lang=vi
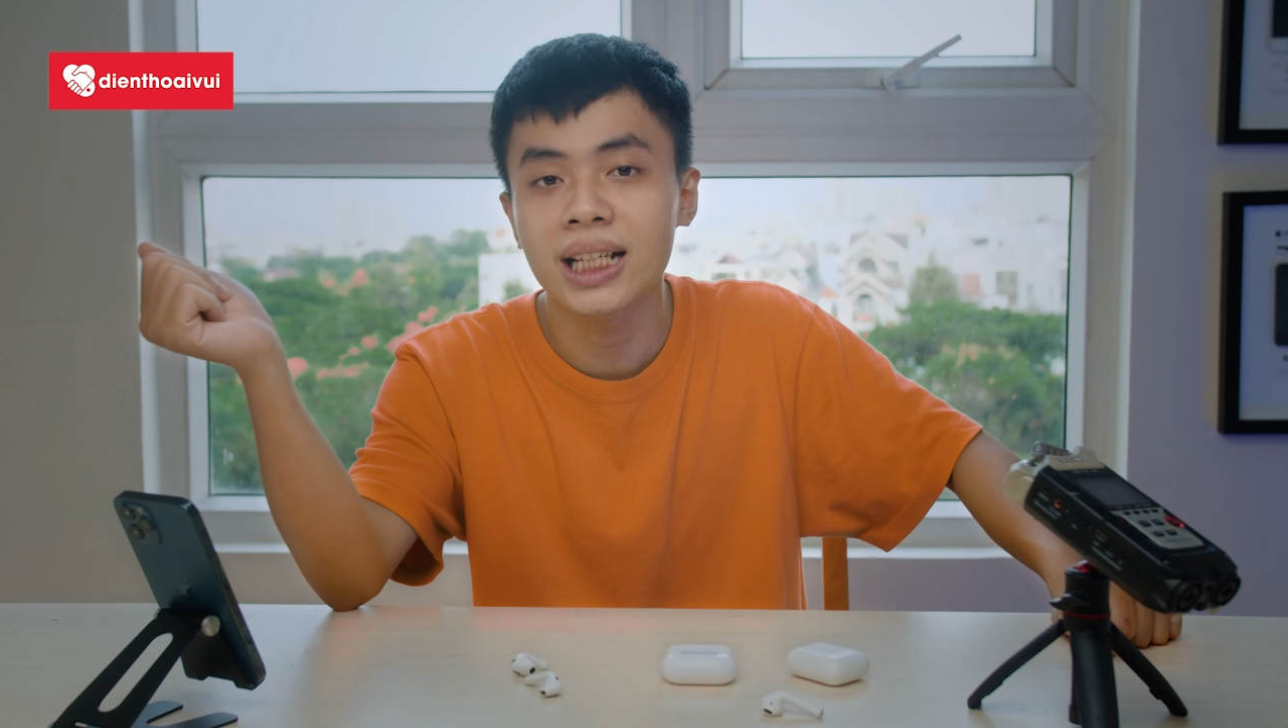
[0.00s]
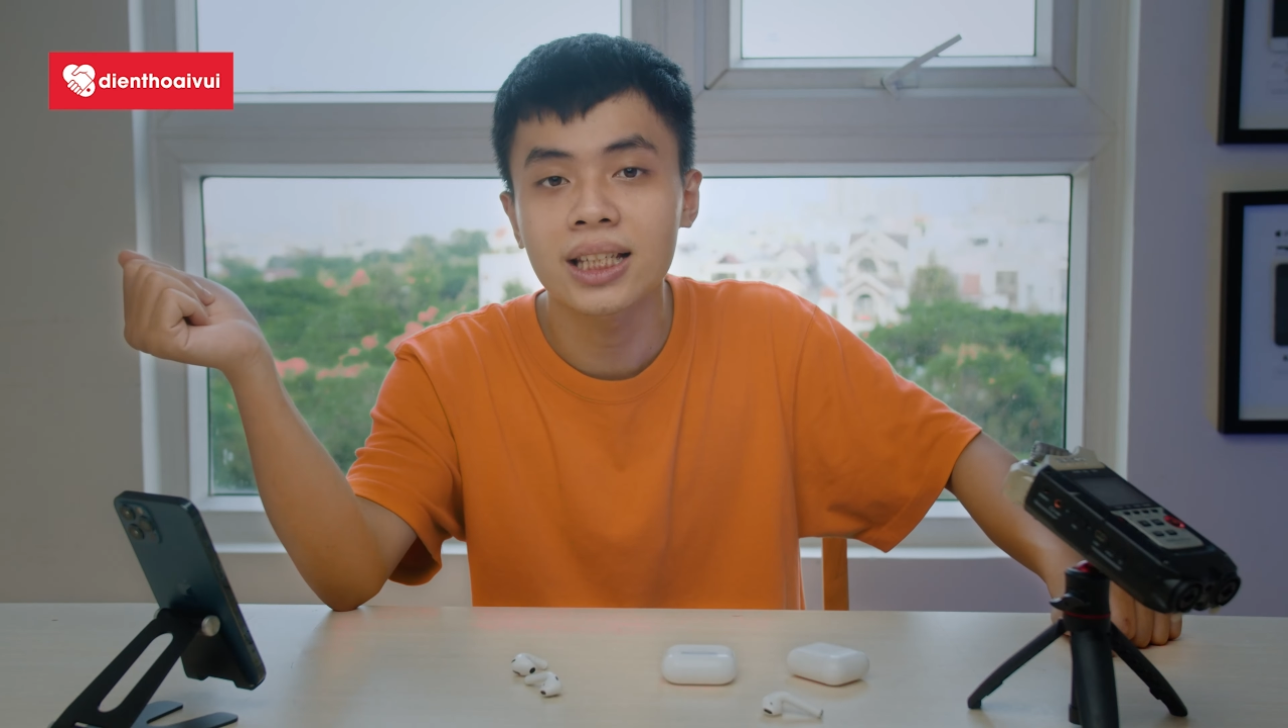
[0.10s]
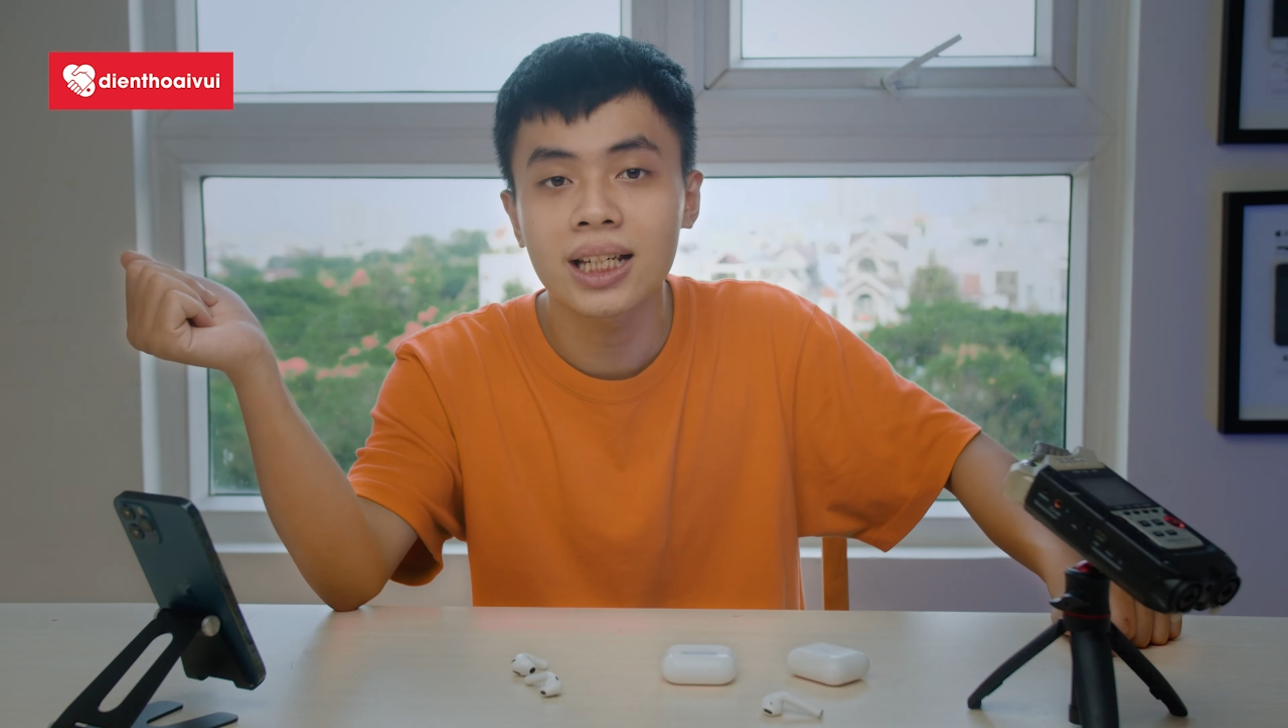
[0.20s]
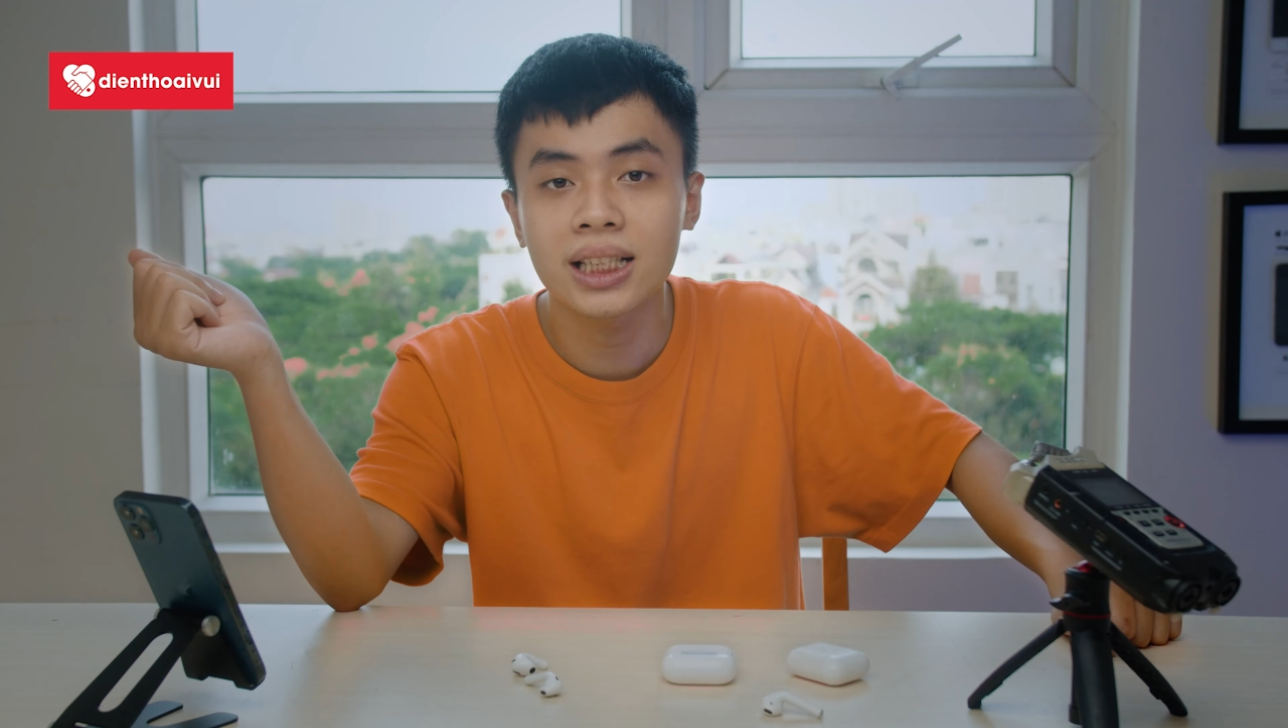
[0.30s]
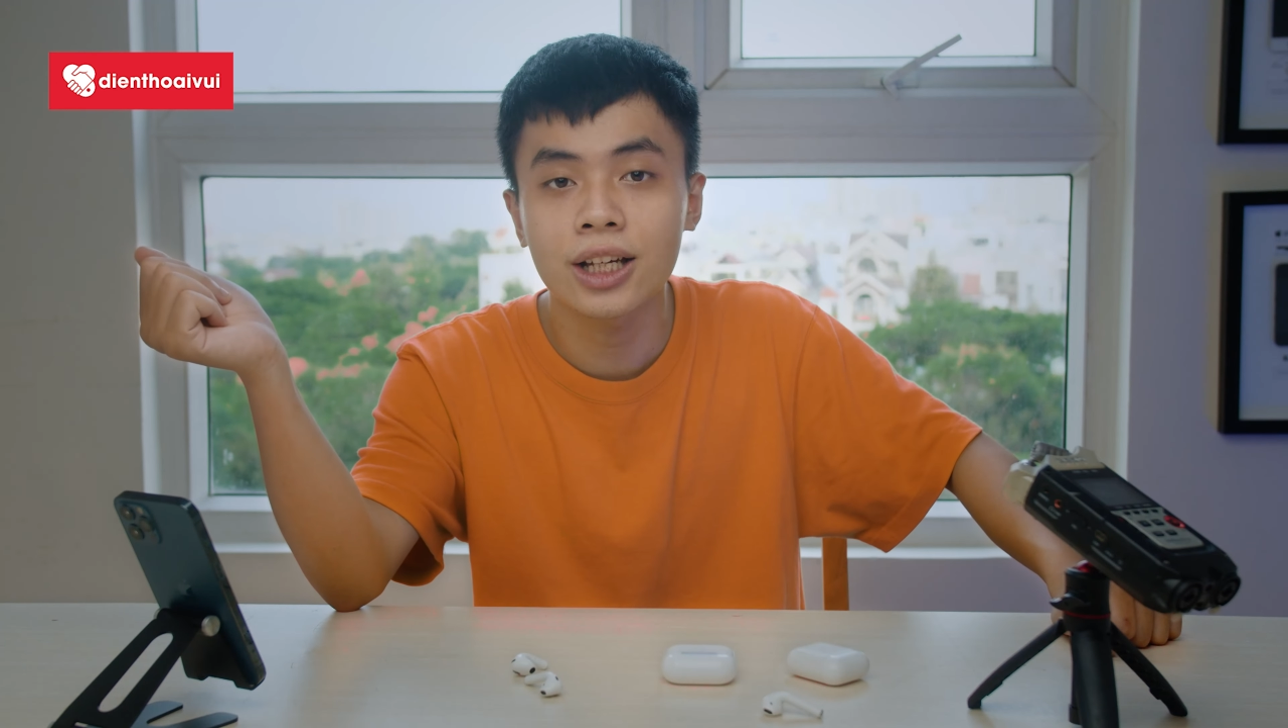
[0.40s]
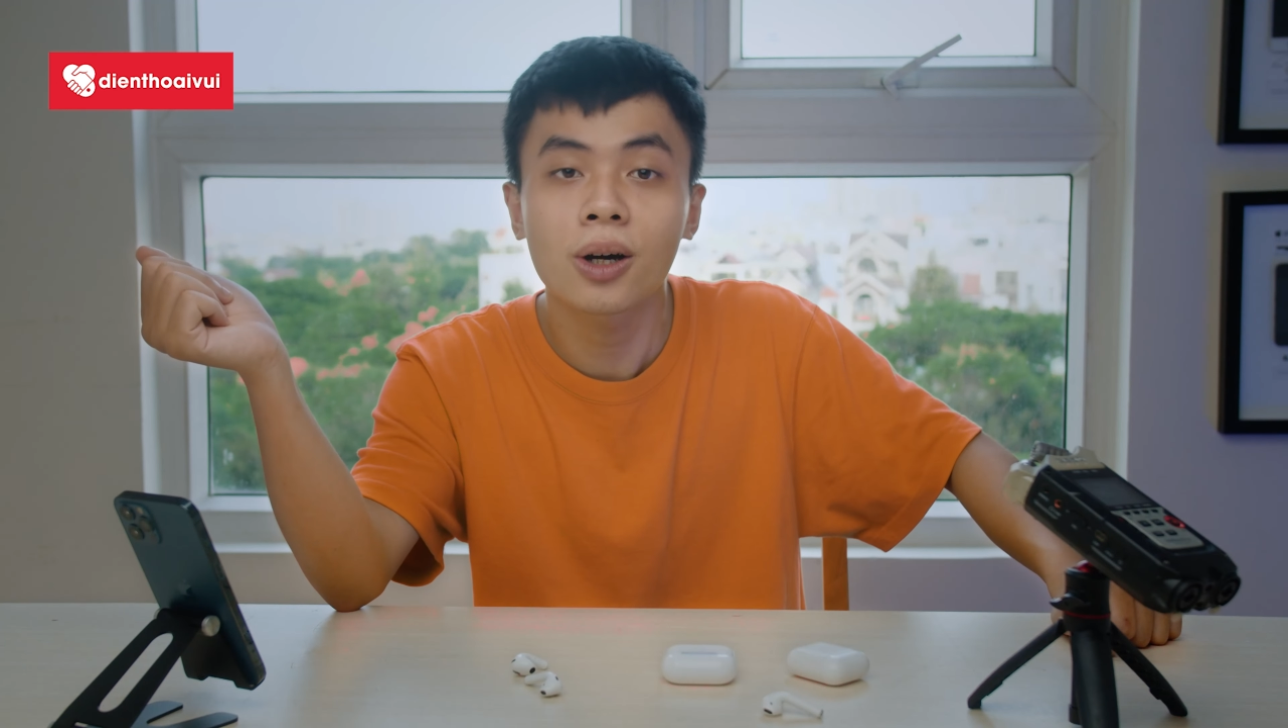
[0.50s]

sẽ chia sẻ